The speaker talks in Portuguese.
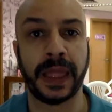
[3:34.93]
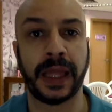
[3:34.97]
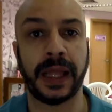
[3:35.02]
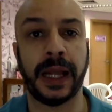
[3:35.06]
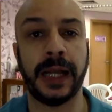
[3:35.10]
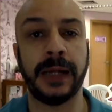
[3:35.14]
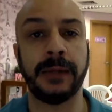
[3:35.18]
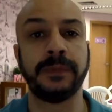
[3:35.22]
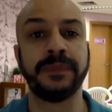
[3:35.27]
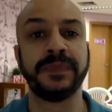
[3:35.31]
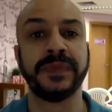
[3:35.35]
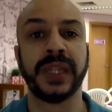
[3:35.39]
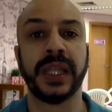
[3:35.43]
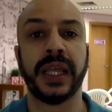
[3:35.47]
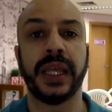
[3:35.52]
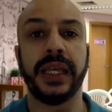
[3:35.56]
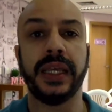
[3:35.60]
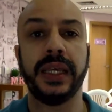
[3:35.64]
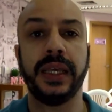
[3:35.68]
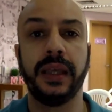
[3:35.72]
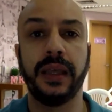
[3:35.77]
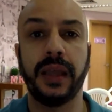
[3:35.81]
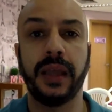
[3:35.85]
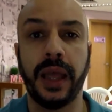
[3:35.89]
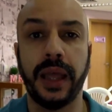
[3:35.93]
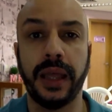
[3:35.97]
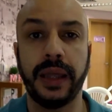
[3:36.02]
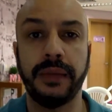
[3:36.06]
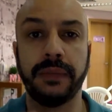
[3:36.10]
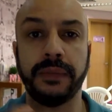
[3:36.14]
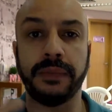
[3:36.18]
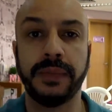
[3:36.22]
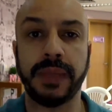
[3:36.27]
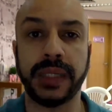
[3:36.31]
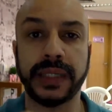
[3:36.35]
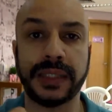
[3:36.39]
Tá? E
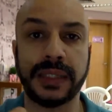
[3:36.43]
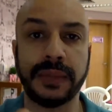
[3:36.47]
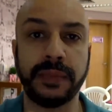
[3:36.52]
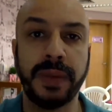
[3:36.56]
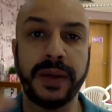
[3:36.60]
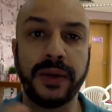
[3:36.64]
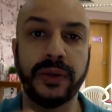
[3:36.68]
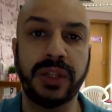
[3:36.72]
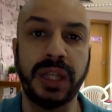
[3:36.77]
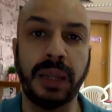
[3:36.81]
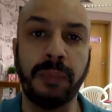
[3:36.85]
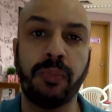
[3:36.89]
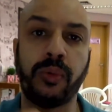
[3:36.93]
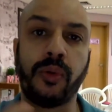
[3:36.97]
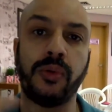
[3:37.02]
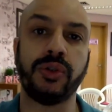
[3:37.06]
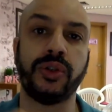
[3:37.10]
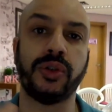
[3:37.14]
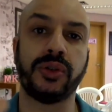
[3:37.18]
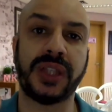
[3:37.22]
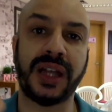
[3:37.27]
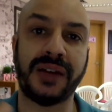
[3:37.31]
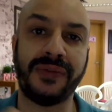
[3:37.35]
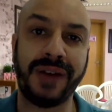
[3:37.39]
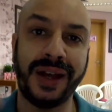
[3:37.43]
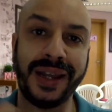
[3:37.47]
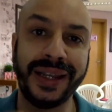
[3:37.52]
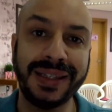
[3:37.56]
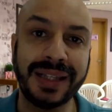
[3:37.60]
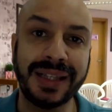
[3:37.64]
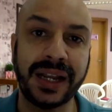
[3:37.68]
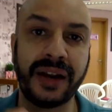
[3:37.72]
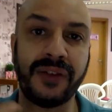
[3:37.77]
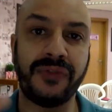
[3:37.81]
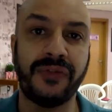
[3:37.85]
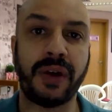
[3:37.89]
é, nesse meio tempo, onde eu estava
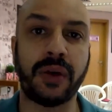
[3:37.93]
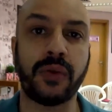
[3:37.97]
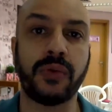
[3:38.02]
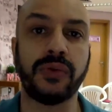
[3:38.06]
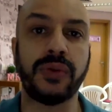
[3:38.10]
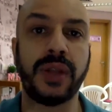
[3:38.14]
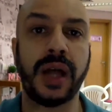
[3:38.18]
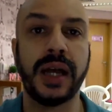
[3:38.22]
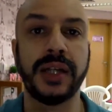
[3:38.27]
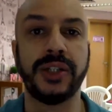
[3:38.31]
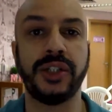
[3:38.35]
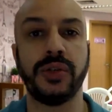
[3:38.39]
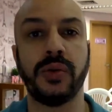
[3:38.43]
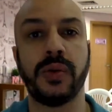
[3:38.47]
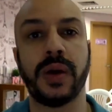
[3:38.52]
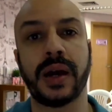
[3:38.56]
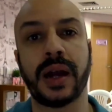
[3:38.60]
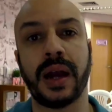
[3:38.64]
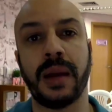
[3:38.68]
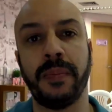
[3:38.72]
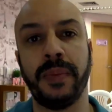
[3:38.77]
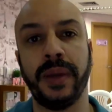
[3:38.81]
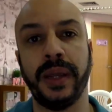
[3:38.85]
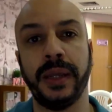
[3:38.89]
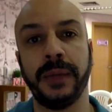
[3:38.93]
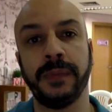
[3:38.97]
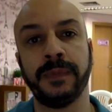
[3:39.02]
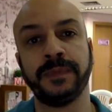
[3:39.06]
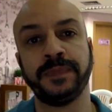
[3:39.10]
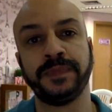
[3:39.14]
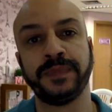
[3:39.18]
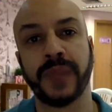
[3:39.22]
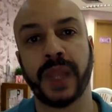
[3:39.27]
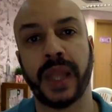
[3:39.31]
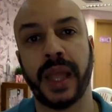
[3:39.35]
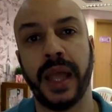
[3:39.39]
ainda na faculdade, eu
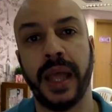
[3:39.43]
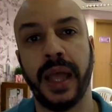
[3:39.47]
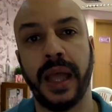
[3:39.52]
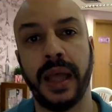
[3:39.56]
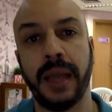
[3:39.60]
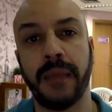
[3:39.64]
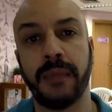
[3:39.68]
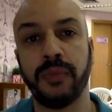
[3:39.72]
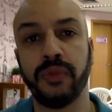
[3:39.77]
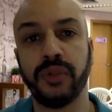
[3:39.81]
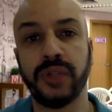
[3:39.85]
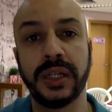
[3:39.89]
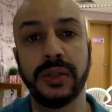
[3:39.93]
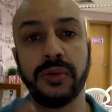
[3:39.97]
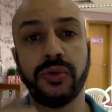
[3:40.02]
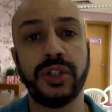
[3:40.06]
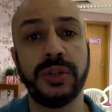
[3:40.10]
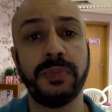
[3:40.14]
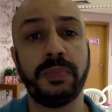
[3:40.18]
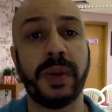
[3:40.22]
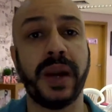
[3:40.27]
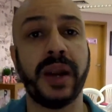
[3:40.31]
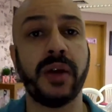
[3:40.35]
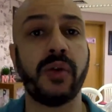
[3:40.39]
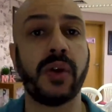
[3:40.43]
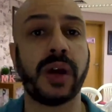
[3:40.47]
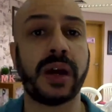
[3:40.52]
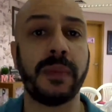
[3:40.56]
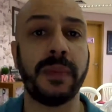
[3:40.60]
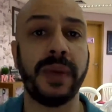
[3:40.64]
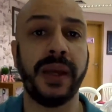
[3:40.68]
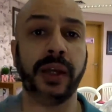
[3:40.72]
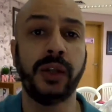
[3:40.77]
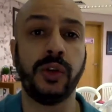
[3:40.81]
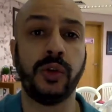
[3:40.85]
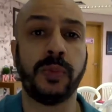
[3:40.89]
acabei é, mudando de emprego,
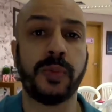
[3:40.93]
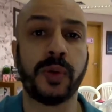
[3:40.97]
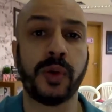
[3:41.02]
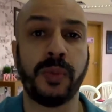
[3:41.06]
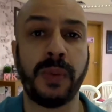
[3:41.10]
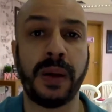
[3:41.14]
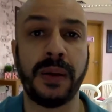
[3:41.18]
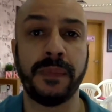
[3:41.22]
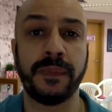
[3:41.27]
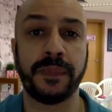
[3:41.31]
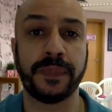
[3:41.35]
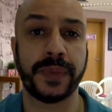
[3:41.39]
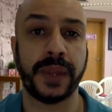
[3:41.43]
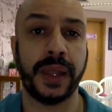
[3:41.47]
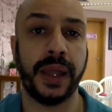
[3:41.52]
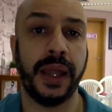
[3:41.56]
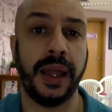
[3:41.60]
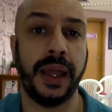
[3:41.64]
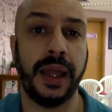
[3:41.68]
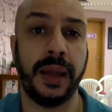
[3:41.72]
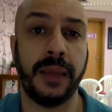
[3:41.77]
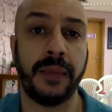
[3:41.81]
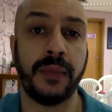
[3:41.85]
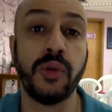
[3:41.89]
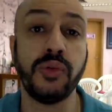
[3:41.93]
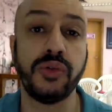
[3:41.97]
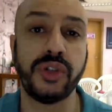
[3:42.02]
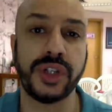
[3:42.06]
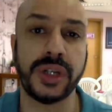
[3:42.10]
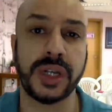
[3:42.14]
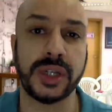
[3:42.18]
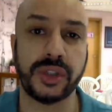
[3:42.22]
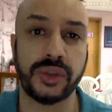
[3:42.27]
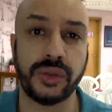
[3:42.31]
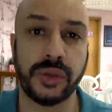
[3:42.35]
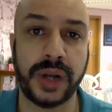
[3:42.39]
acabei indo para uma é,
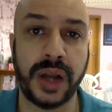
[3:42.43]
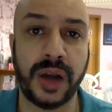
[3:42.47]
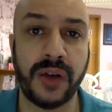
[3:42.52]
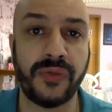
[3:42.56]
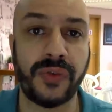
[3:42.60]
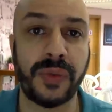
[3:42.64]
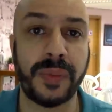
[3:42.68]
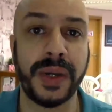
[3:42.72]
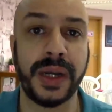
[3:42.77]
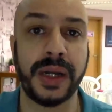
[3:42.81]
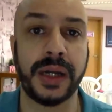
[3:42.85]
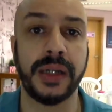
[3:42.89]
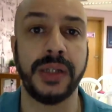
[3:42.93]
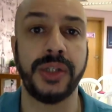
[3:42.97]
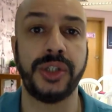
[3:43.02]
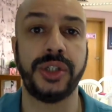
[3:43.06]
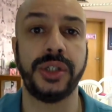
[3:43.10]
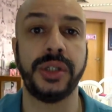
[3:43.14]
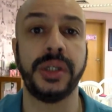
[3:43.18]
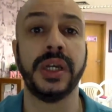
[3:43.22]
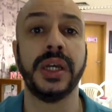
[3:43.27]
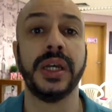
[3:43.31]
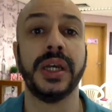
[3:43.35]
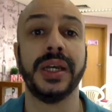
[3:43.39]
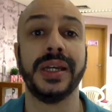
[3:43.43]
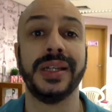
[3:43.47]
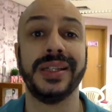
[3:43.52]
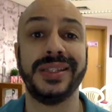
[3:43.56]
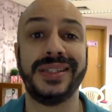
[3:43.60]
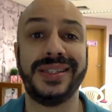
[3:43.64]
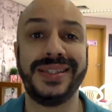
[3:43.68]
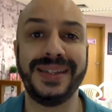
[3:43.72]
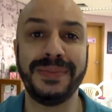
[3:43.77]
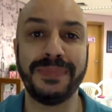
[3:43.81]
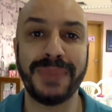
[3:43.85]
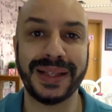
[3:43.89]
multinacional fabricante
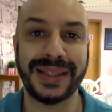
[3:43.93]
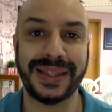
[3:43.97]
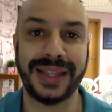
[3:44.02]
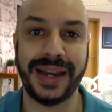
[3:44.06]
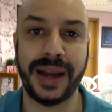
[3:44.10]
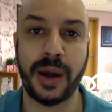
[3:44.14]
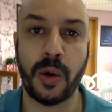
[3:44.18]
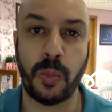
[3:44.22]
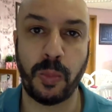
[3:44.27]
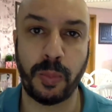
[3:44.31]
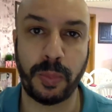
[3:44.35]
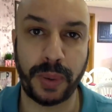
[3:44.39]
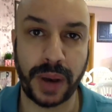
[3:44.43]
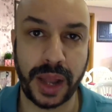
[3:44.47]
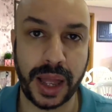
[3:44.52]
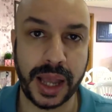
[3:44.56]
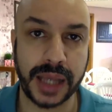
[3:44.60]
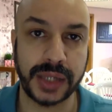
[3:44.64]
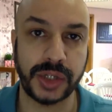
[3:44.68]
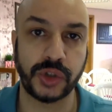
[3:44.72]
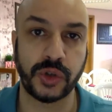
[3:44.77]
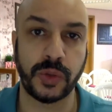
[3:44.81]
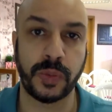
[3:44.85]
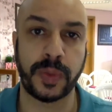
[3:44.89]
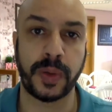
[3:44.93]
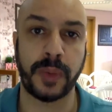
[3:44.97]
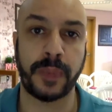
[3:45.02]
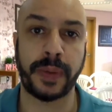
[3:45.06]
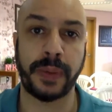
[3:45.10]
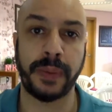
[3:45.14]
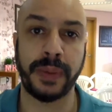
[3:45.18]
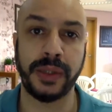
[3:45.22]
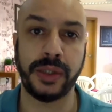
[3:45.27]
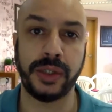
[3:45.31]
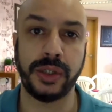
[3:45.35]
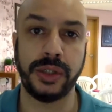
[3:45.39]
de material plástico
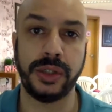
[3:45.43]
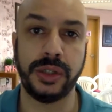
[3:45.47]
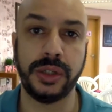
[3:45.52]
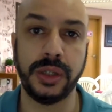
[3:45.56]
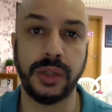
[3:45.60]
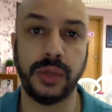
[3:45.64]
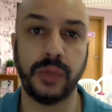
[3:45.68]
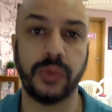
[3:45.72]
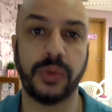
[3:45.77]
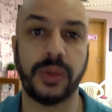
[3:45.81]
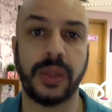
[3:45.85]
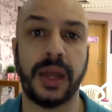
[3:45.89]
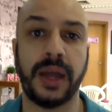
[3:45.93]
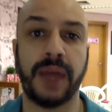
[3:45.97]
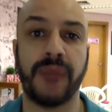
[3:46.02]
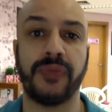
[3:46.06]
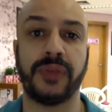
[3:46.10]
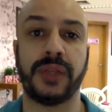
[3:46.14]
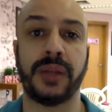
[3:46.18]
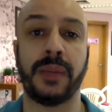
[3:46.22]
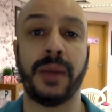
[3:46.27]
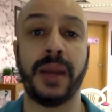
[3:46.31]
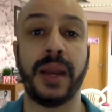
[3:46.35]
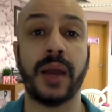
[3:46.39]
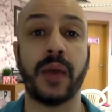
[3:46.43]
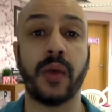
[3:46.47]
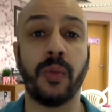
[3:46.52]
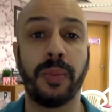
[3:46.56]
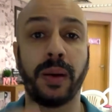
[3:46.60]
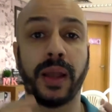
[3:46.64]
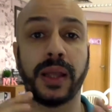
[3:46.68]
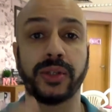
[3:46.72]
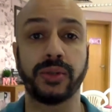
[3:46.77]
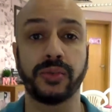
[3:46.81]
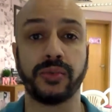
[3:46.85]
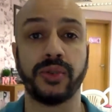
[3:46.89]
propriamente dito. Tá? Fui trabalhar com
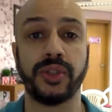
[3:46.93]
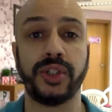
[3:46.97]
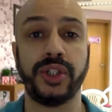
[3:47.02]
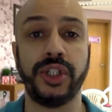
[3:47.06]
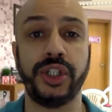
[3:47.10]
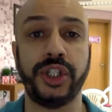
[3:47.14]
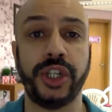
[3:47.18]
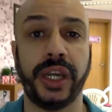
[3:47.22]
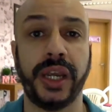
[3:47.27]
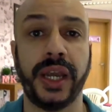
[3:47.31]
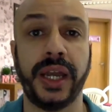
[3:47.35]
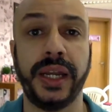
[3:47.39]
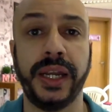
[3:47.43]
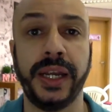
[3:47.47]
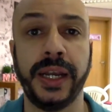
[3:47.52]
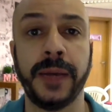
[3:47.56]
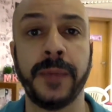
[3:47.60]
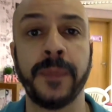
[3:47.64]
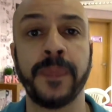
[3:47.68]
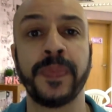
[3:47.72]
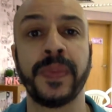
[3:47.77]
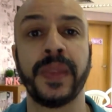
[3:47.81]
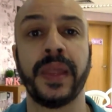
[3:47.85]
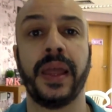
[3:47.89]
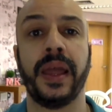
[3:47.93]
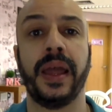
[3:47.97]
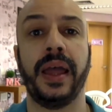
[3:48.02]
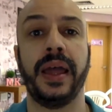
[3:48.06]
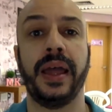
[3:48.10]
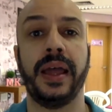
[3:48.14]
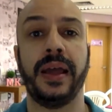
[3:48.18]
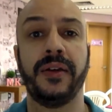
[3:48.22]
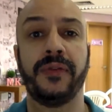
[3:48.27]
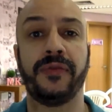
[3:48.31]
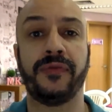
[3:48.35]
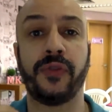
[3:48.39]
plásticos de engenharia,
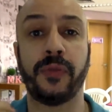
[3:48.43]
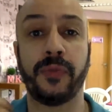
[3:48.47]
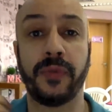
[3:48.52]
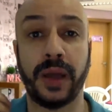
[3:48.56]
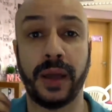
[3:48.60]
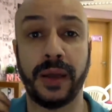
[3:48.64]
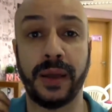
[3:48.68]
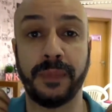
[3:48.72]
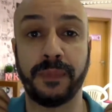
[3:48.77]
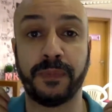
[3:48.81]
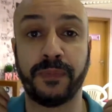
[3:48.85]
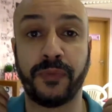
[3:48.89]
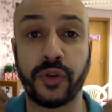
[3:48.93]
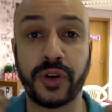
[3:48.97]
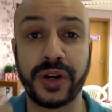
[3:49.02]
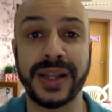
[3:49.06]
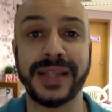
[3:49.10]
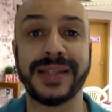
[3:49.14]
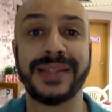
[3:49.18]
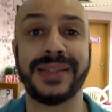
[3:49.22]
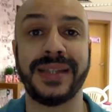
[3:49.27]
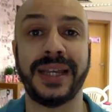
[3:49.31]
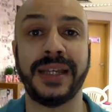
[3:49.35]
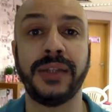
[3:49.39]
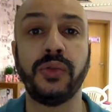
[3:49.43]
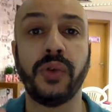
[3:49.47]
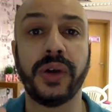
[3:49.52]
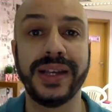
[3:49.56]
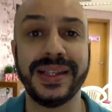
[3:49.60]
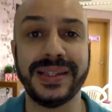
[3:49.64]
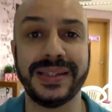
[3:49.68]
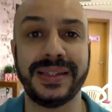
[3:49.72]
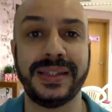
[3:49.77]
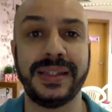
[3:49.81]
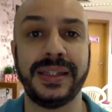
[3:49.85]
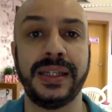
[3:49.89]
é, é, fornecendo
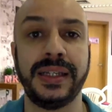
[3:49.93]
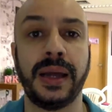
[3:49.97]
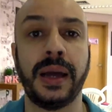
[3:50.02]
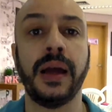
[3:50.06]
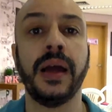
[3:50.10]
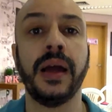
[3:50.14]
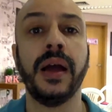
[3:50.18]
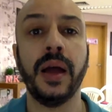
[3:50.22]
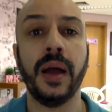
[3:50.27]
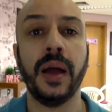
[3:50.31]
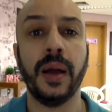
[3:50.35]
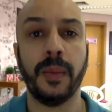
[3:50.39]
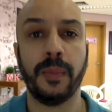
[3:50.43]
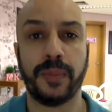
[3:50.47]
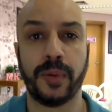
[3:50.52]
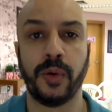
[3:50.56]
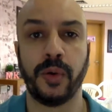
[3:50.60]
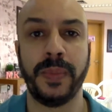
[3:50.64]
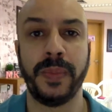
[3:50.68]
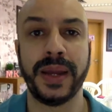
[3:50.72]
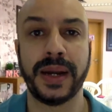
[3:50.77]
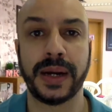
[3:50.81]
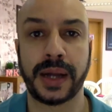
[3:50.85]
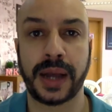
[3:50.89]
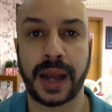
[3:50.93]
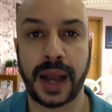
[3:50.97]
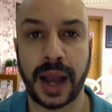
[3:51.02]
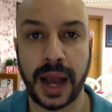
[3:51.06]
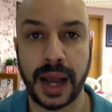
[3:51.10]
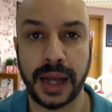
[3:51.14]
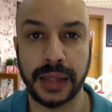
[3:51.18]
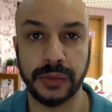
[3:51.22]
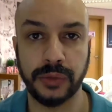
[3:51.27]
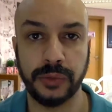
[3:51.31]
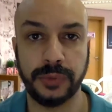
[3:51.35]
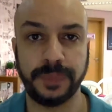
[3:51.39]
resina para o
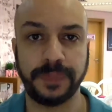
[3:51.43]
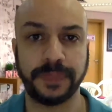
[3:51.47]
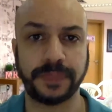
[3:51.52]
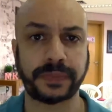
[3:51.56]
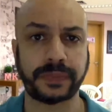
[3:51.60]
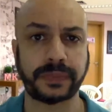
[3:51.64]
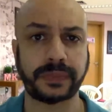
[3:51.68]
mercado.